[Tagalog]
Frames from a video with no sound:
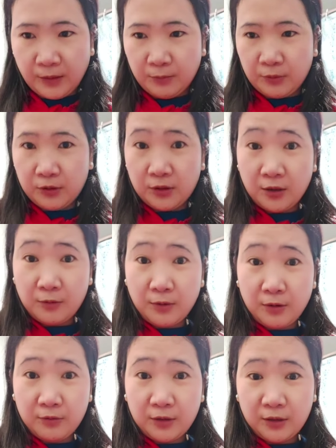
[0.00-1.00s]
Tapos
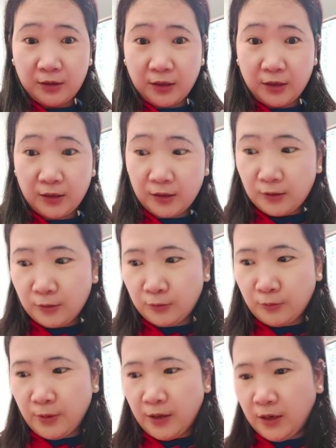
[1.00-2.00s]
dalawa ulit na
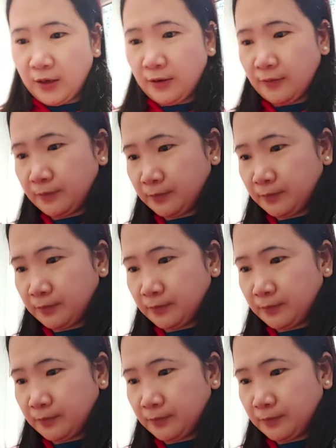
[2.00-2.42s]
tubig.